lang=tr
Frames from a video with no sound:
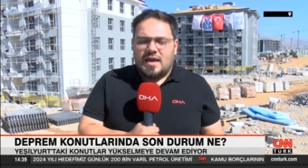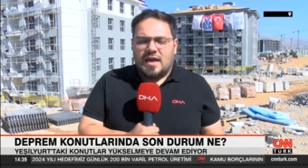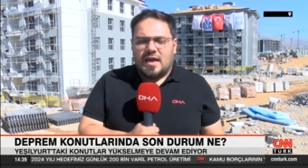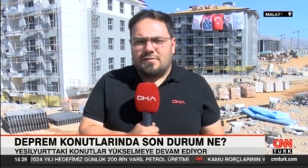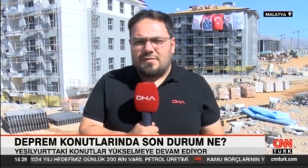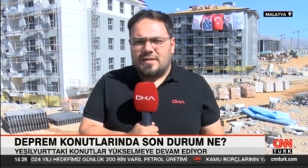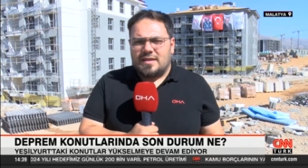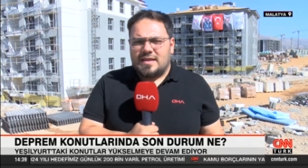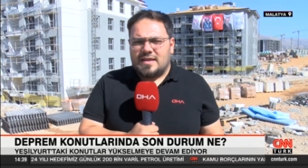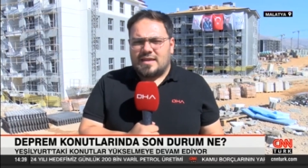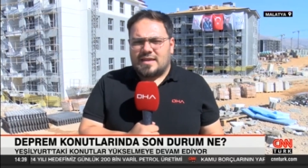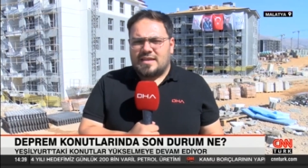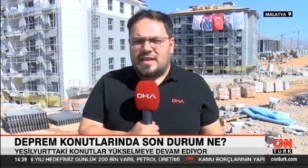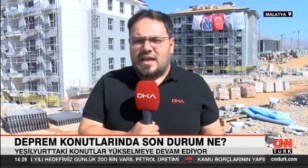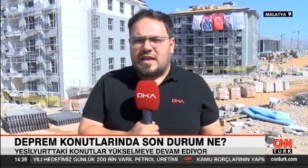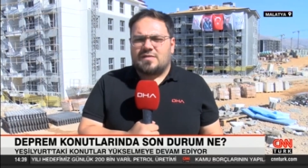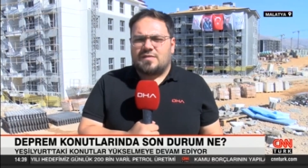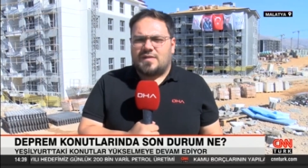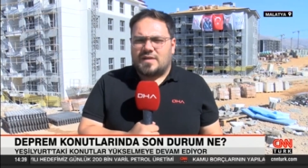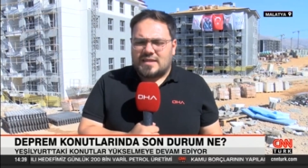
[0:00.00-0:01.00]
evleri
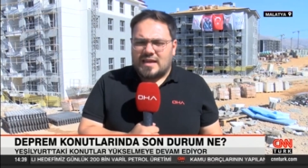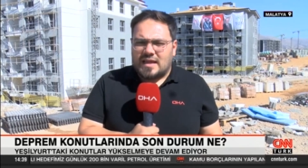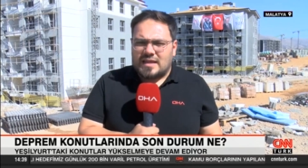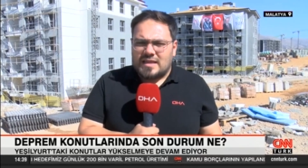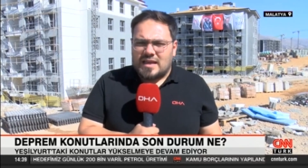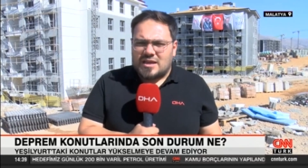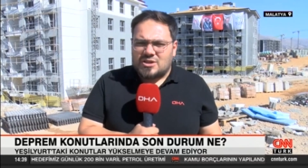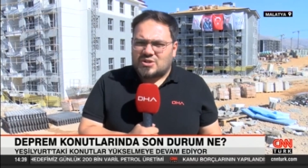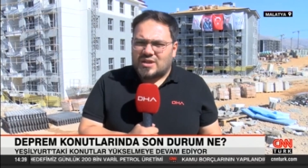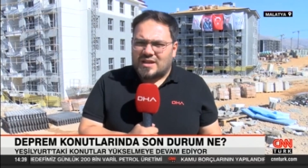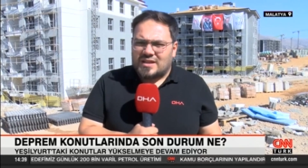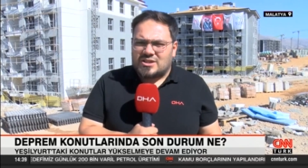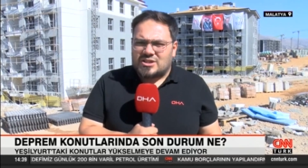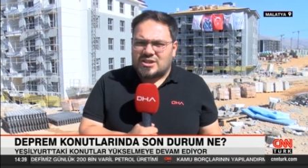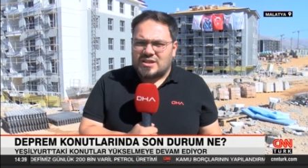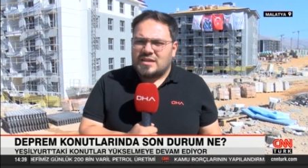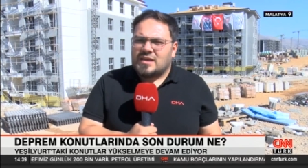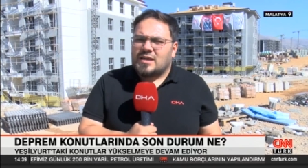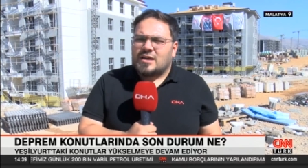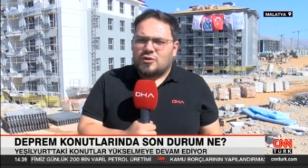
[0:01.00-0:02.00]
yıkılan vatandaşlar
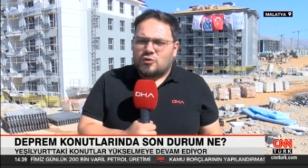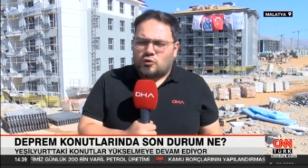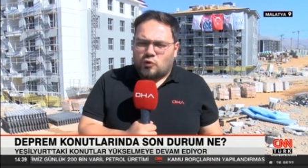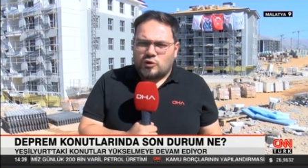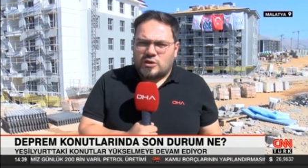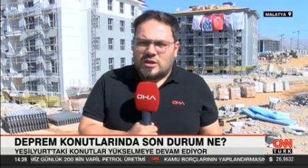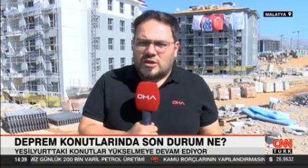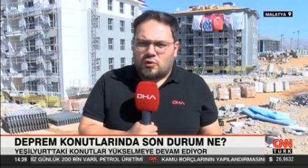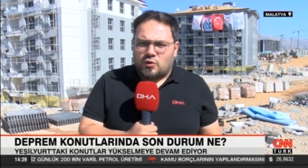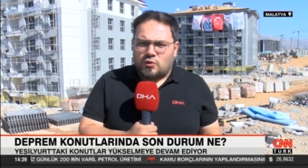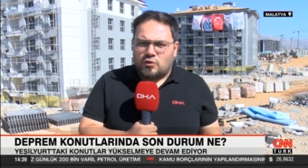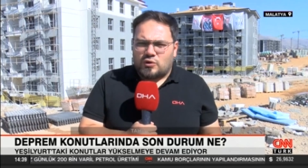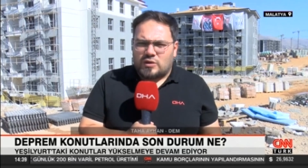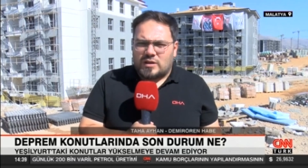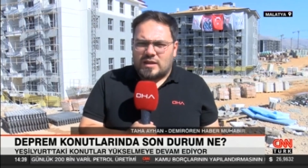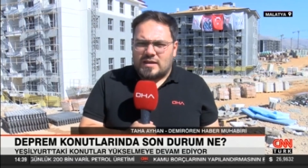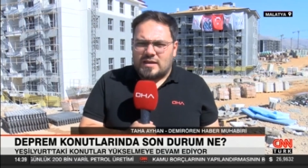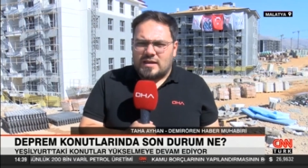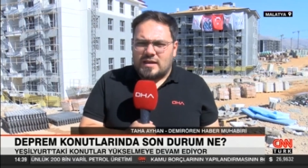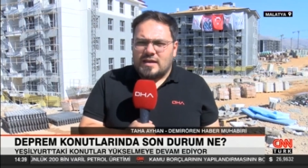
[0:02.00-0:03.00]
için TOKİ
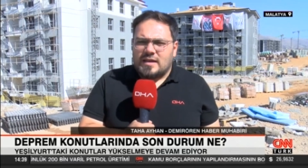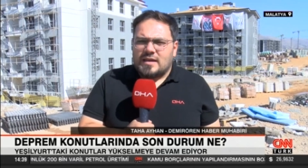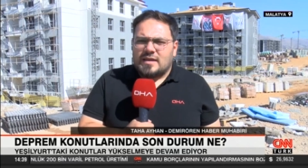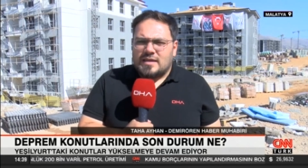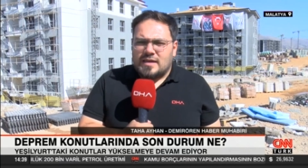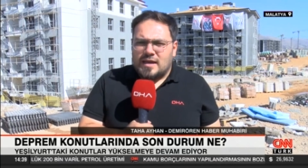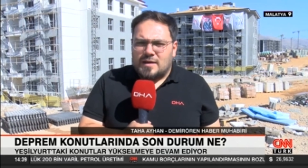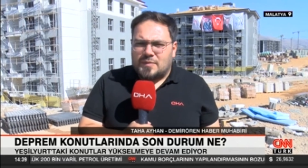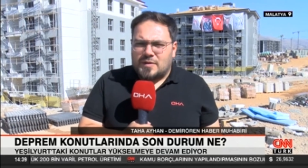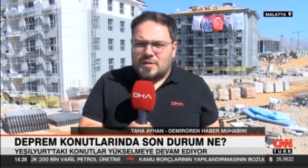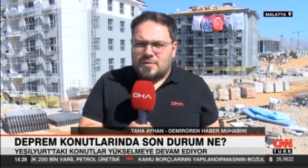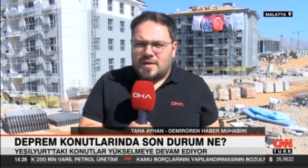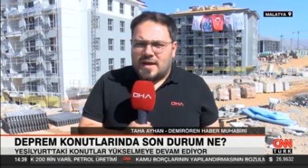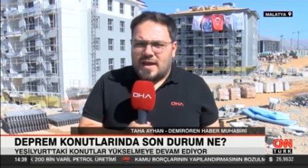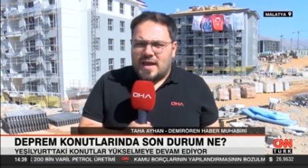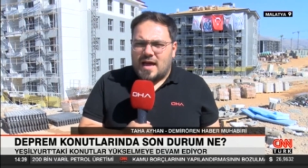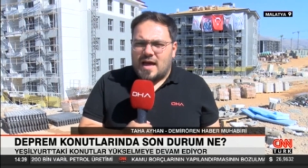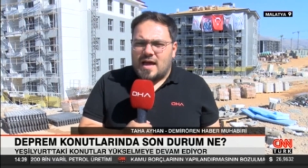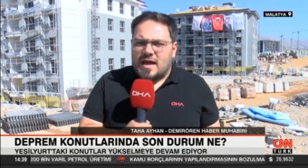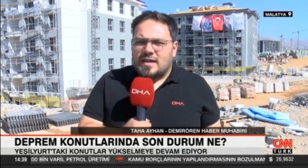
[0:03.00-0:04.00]
konutları
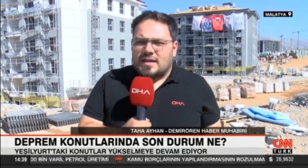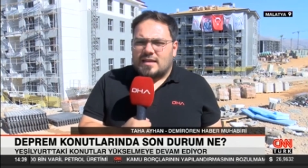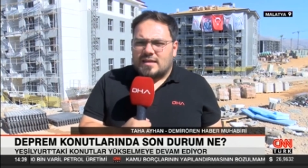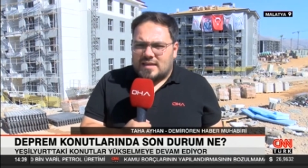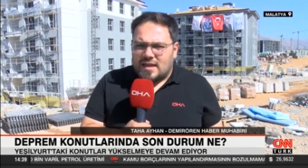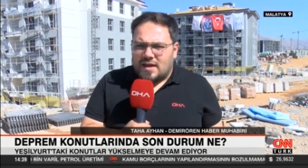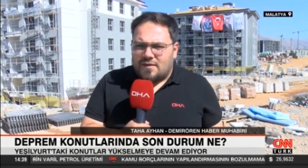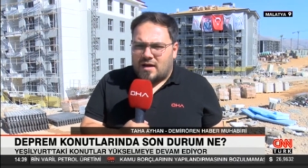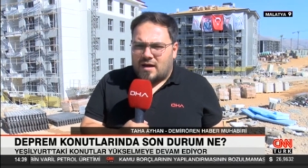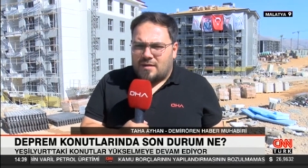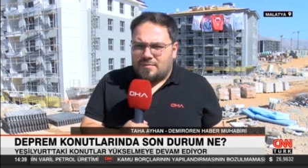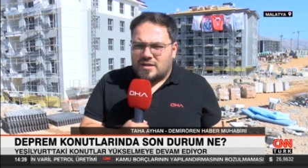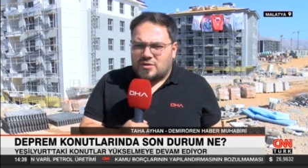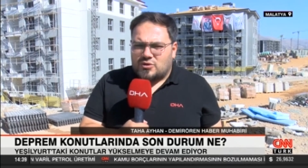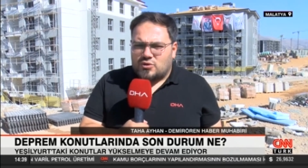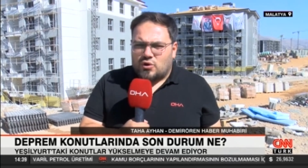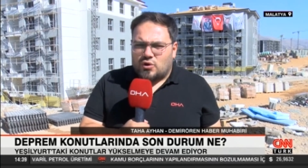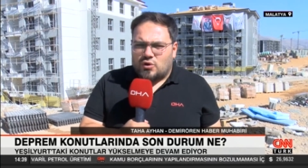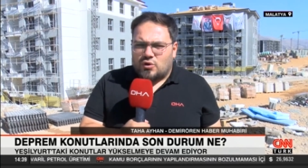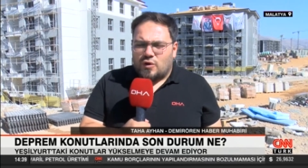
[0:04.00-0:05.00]
yapılmaya devam
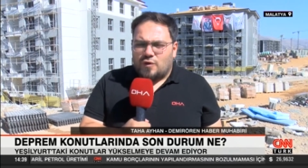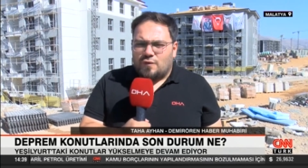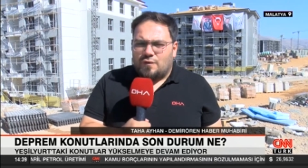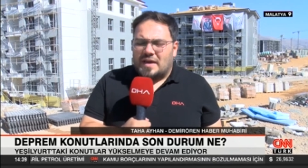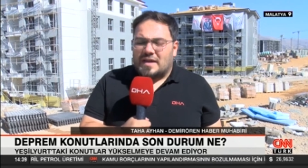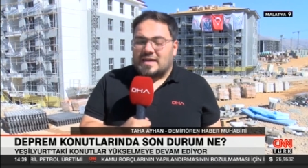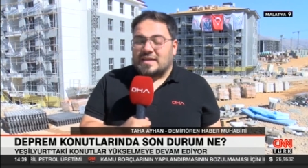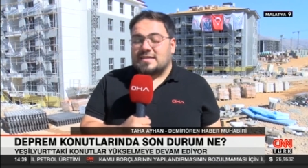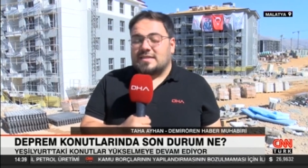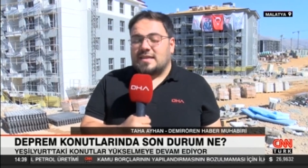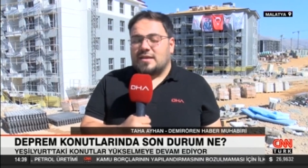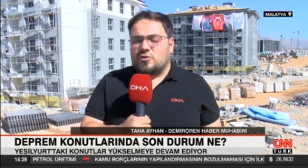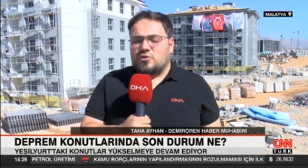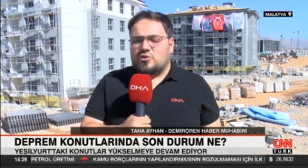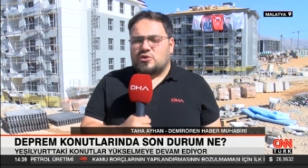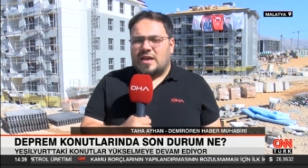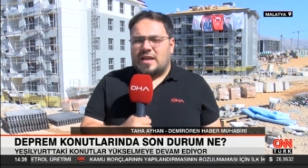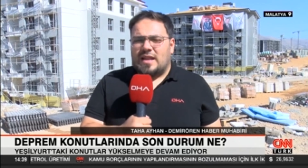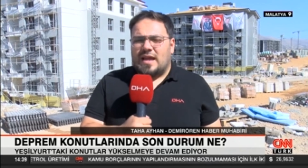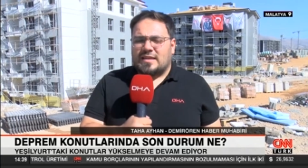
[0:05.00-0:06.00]
ediyor ve hızla
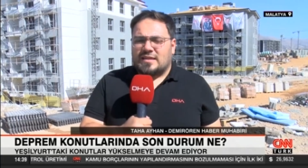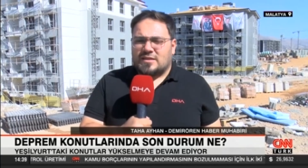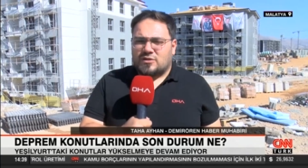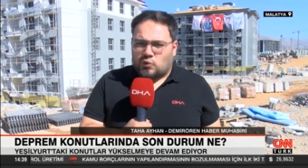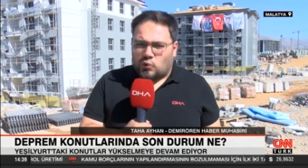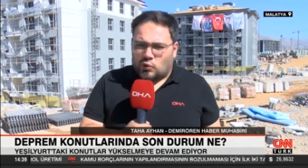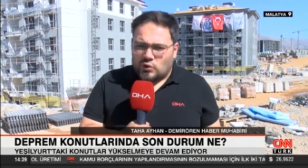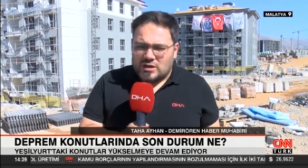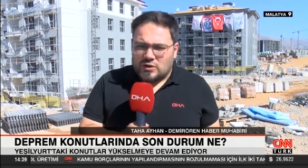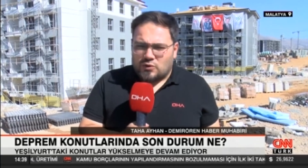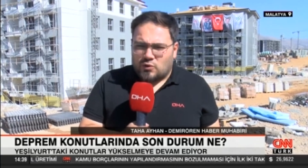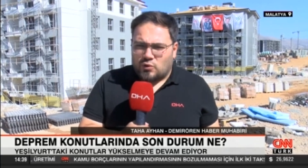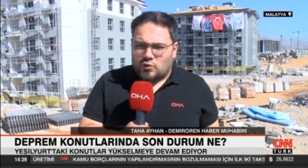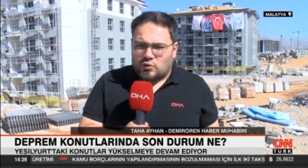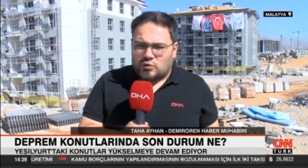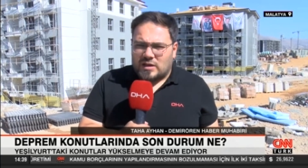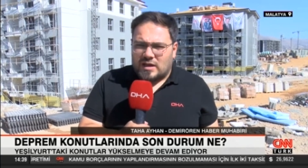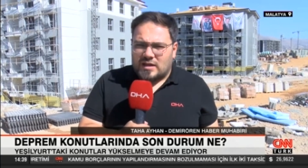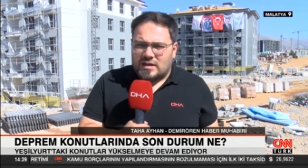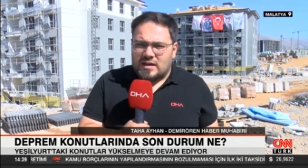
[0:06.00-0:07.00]
yükselen TOKİ
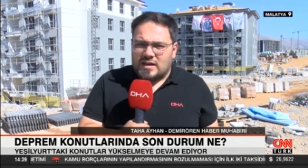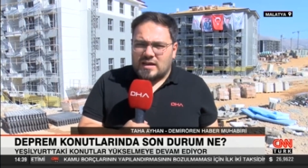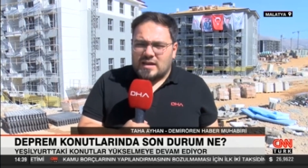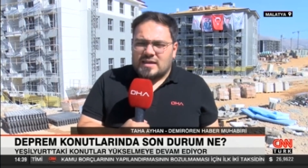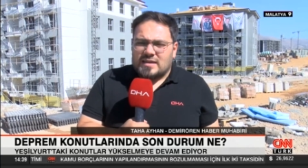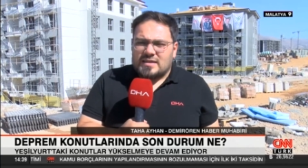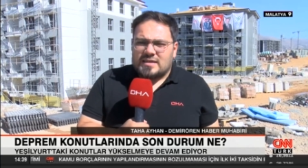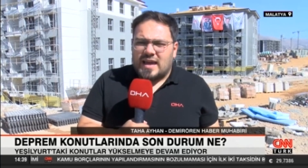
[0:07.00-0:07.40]
konutları